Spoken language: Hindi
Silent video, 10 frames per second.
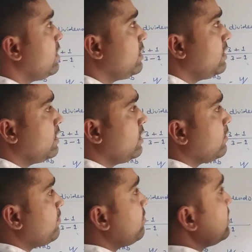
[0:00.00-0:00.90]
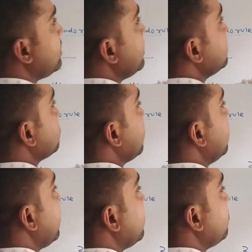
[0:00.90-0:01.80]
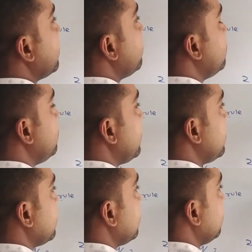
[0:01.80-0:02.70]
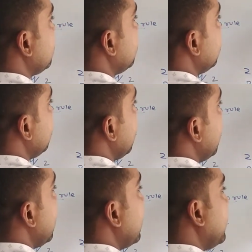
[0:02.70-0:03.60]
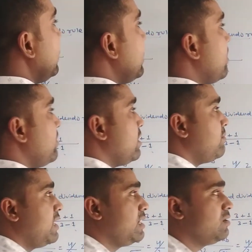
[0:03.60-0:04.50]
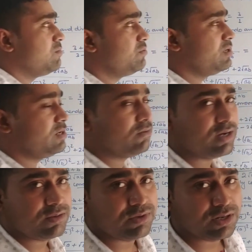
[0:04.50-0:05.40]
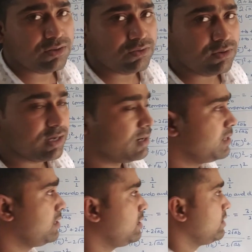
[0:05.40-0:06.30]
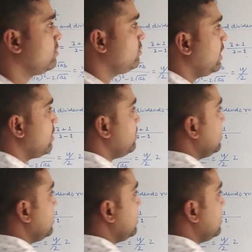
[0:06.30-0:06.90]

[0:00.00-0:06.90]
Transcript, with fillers: ठीक है ये स्क्वायर हटाएंगे तो यहाँ पे रूट आ जाएगा अगेन यहाँ पे अप्लाइंग कंपोनेंडो एंड डिविडेंडो रूल कर रहे हैं तो यहाँ पे